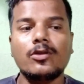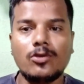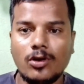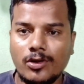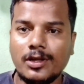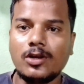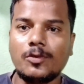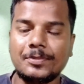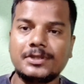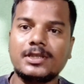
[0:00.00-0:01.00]
ধরনের
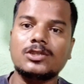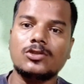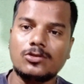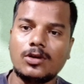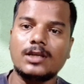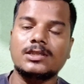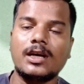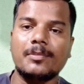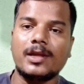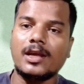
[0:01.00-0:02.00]
অফিসার যত আছে
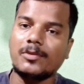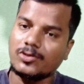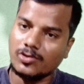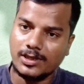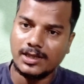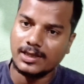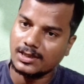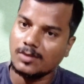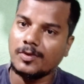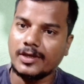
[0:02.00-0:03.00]
আপনারা বিষয়টা
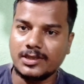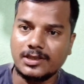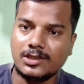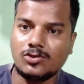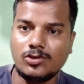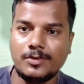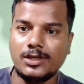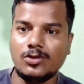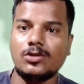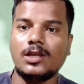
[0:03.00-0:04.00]
দেখতে পেয়েছেন নিশ্চয়ই
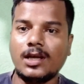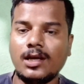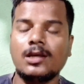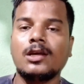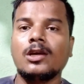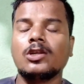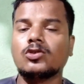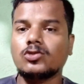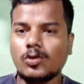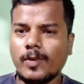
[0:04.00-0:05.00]
ভিডিওর দ্বারা
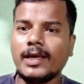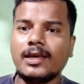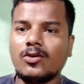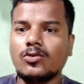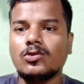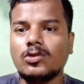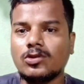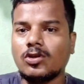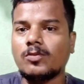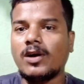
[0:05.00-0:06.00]
তো সবাইকে অনুরোধ
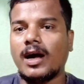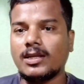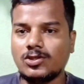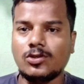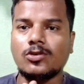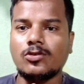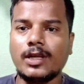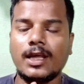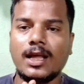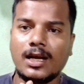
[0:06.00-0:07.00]
করব হাত জোড়ো
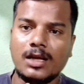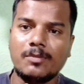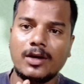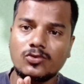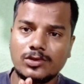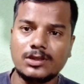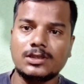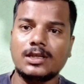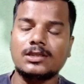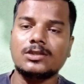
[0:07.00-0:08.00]
করে এলাকার মানুষের
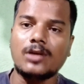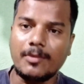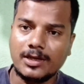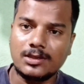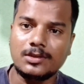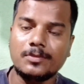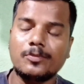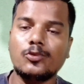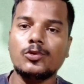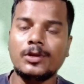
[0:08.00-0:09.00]
স্বার্থে আমার
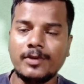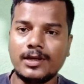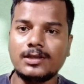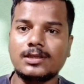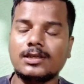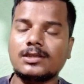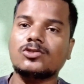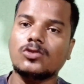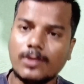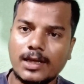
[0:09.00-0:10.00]
পরিবারের স্বার্থে
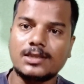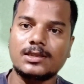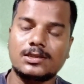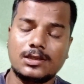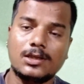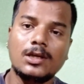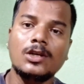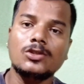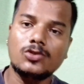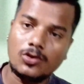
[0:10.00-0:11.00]
সবাইয়ের স্বার্থে
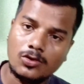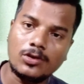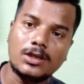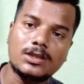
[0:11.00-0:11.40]
জনগণের